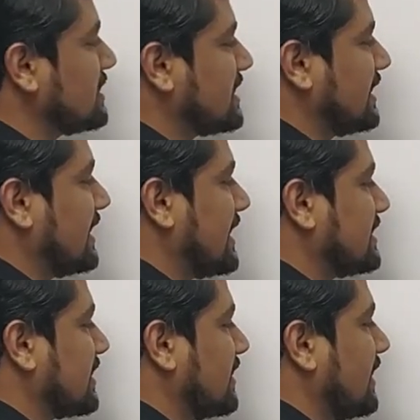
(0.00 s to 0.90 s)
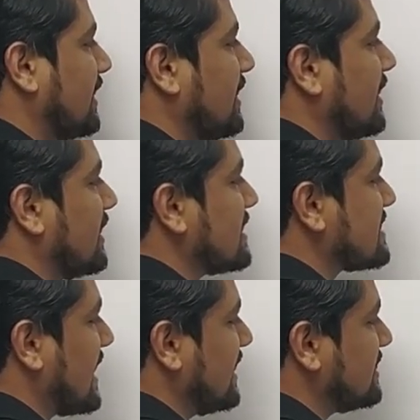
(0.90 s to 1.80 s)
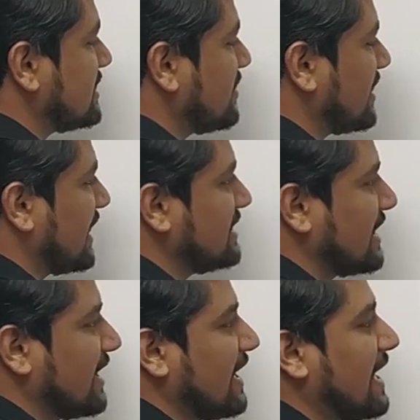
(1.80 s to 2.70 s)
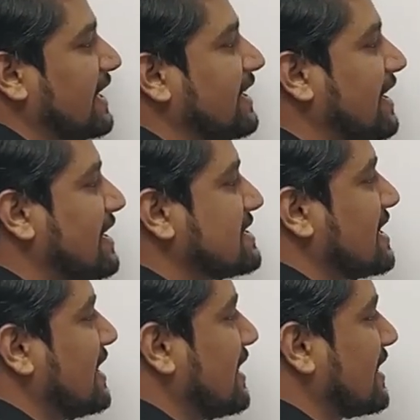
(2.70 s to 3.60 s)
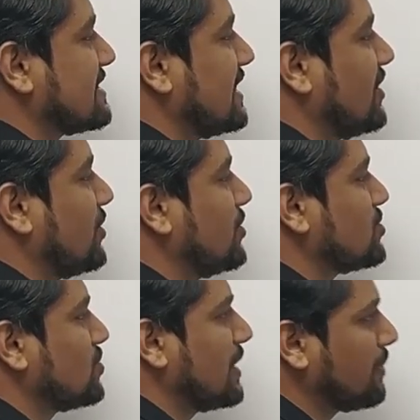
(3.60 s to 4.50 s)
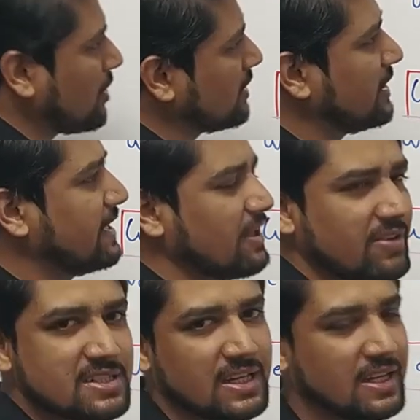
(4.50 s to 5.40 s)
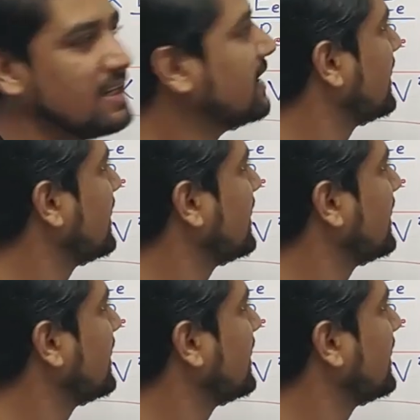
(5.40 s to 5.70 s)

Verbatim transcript: ज़्यादा याद रखना है ये सारी चीज़ें बताई जाएगी आर ई e कहाँ से आया कैसे इंट्रोड्यूस हुआ बहुत डिटेल वर्जन है